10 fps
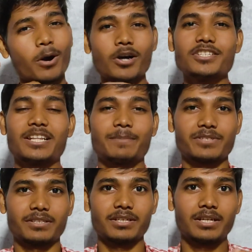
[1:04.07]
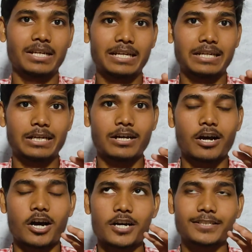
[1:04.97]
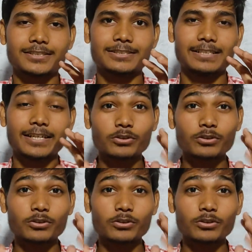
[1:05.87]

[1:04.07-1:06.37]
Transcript: बहुत ज़्यादा पसंद है और uh,